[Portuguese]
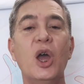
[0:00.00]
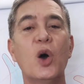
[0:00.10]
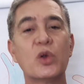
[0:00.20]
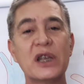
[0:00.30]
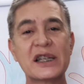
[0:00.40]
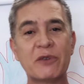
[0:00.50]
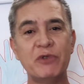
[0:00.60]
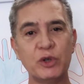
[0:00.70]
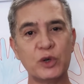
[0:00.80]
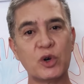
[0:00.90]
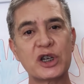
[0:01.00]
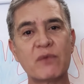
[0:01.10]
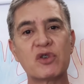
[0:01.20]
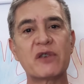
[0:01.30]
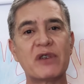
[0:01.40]
O desafio de hoje é
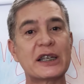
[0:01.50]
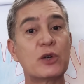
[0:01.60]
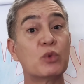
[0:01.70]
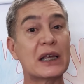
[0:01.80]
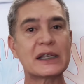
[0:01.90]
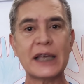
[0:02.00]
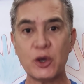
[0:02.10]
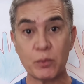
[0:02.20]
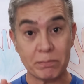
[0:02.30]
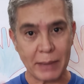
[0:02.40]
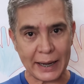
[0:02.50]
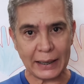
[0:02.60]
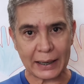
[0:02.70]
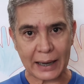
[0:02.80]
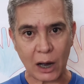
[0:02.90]
você fazer um desenho bem
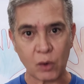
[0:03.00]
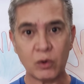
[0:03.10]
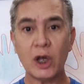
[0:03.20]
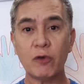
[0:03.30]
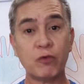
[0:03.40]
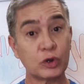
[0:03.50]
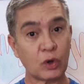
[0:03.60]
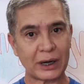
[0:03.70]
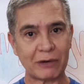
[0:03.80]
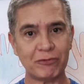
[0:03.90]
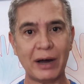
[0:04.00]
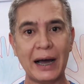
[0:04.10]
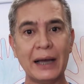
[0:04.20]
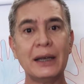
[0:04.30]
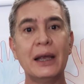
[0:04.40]
legal,
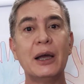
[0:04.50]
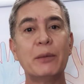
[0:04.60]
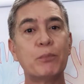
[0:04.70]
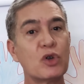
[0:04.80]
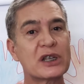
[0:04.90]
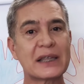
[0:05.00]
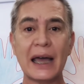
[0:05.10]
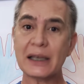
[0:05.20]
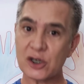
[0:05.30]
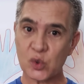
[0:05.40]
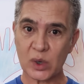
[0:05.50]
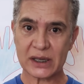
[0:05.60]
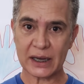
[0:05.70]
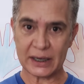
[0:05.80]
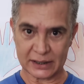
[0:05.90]
fotografar, postar nas
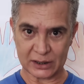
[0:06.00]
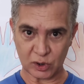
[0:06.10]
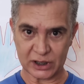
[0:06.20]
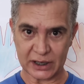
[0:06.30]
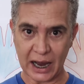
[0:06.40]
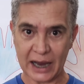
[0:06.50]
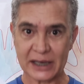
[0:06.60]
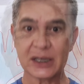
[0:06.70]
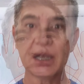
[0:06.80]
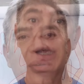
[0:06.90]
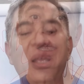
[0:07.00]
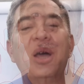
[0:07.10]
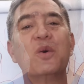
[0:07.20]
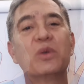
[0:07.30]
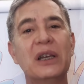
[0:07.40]
suas redes sociais
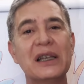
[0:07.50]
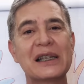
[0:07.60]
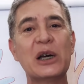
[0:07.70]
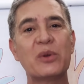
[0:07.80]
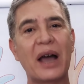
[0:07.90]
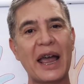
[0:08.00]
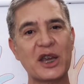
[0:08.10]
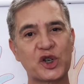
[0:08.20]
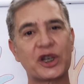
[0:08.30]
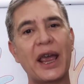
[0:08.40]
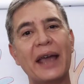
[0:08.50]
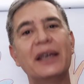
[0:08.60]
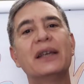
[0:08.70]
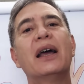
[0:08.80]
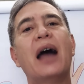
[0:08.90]
utilizando a
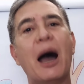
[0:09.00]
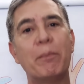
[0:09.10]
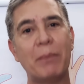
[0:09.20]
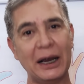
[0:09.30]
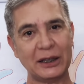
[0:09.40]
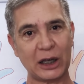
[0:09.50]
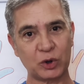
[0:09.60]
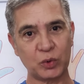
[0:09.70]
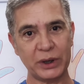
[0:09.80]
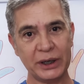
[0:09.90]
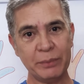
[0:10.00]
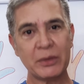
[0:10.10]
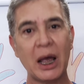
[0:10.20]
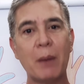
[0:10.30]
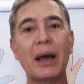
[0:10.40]
hashtag ApaiTatuí
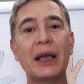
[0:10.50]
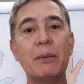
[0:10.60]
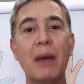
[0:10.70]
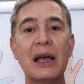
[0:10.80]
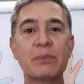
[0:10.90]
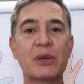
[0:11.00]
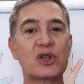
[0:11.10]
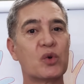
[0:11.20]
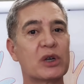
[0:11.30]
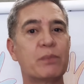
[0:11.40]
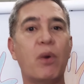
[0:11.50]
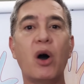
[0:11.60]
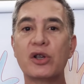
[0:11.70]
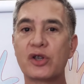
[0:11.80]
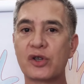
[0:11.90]
para que mais pessoas
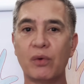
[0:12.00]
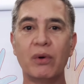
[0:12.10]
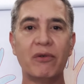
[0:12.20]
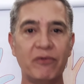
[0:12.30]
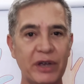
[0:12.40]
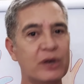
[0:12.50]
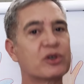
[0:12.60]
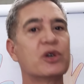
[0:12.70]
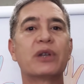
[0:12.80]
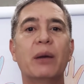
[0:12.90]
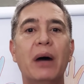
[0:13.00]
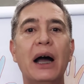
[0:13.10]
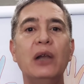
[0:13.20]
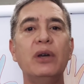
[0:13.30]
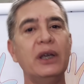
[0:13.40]
possam ver o seu
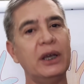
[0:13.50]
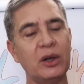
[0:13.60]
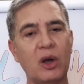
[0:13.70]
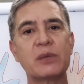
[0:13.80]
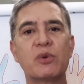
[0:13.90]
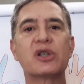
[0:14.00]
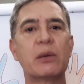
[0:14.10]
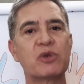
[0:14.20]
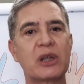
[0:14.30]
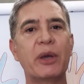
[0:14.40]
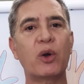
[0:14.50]
trabalho e que nós possamos também